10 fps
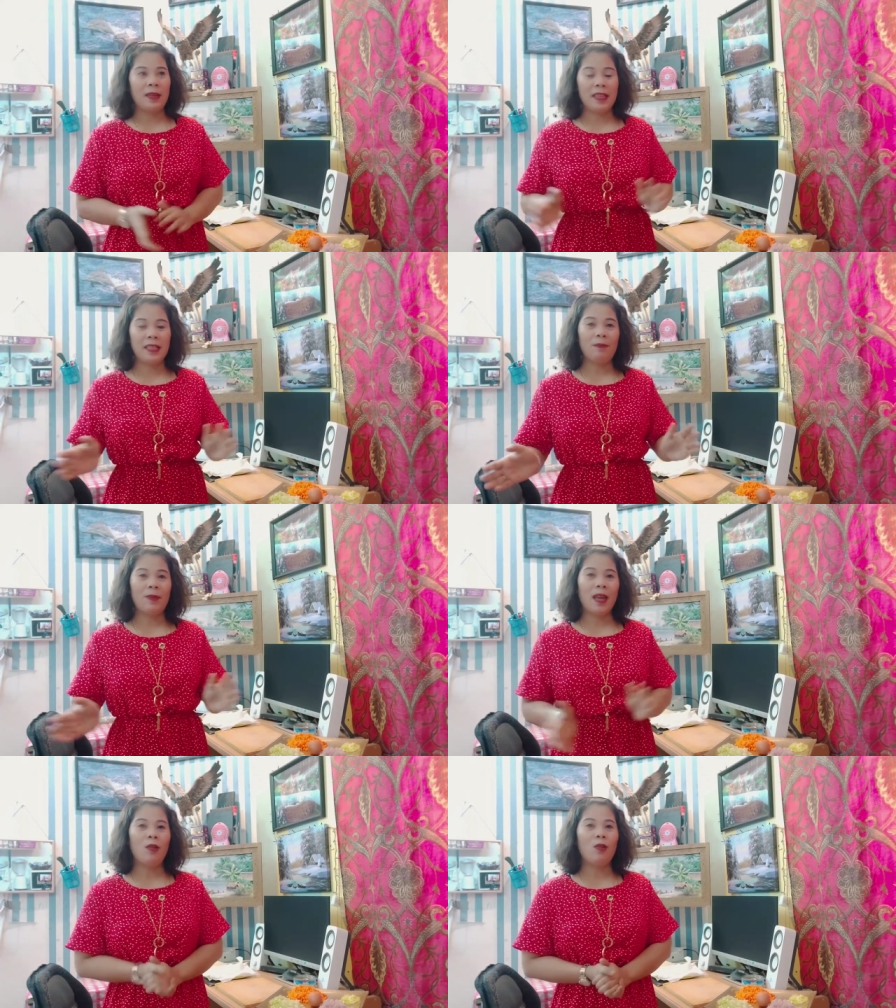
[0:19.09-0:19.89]

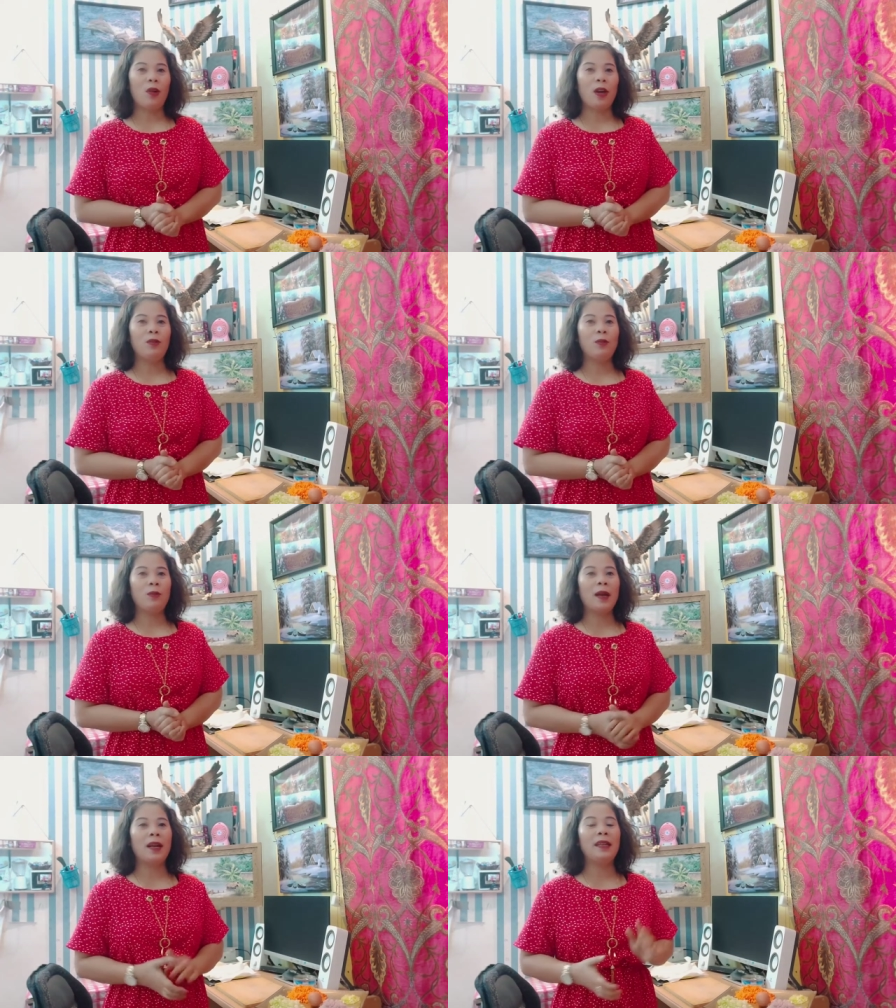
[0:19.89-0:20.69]
Mag-isip tayo kung
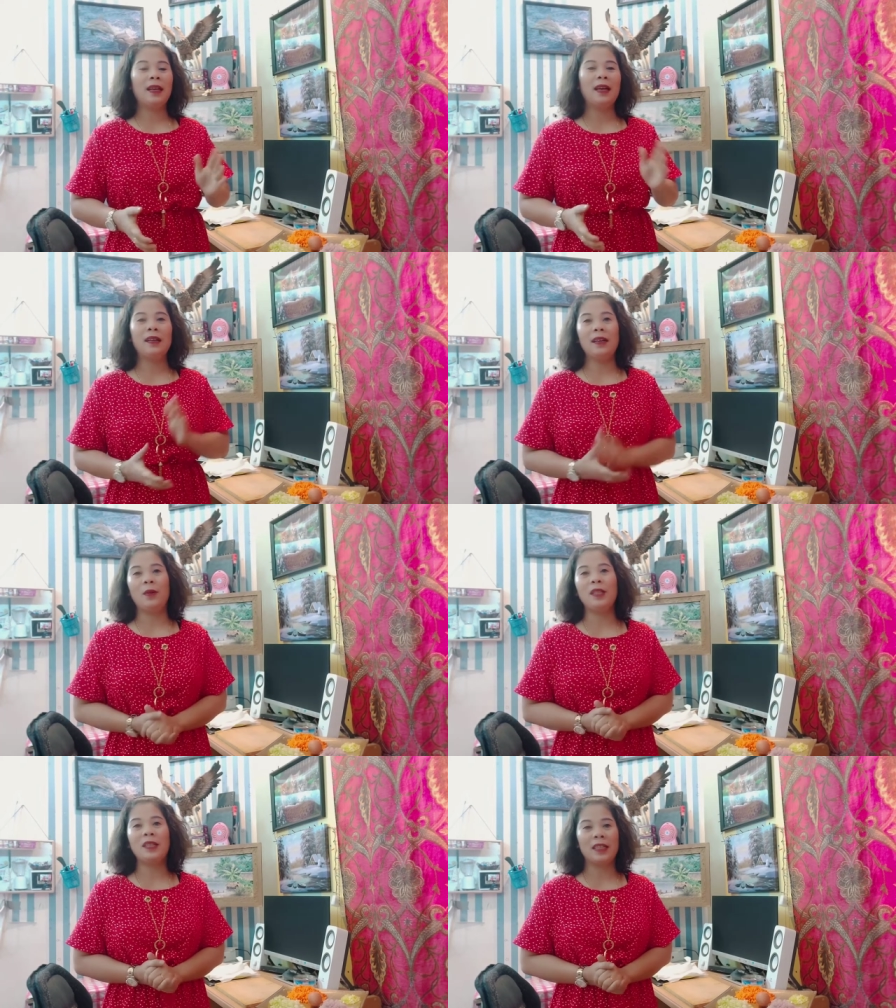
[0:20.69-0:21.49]
anong magandang
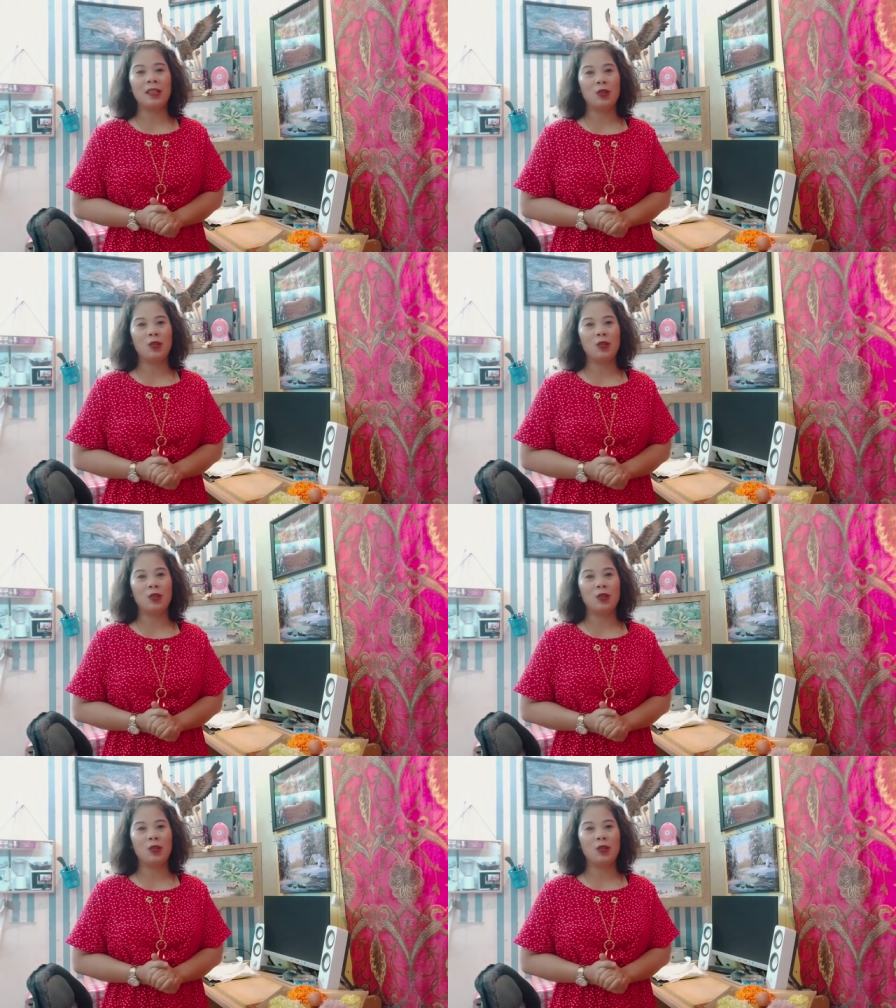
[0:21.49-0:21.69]
gawin sa